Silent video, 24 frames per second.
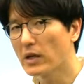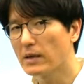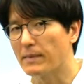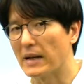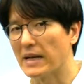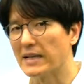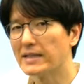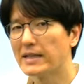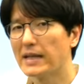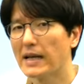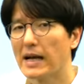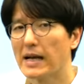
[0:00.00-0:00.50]

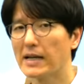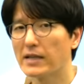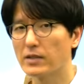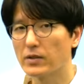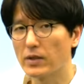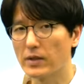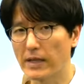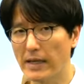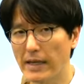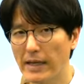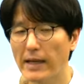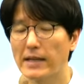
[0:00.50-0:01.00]
발생하기
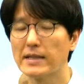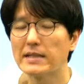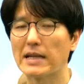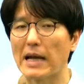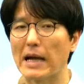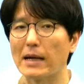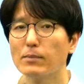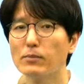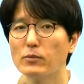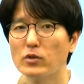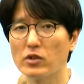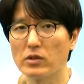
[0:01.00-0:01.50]
전에
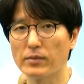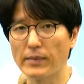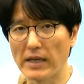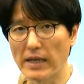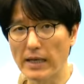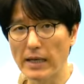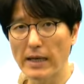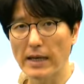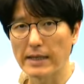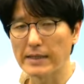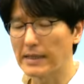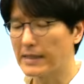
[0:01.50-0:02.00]
장부 금액이
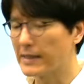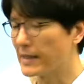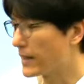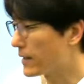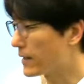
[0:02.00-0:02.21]
계산될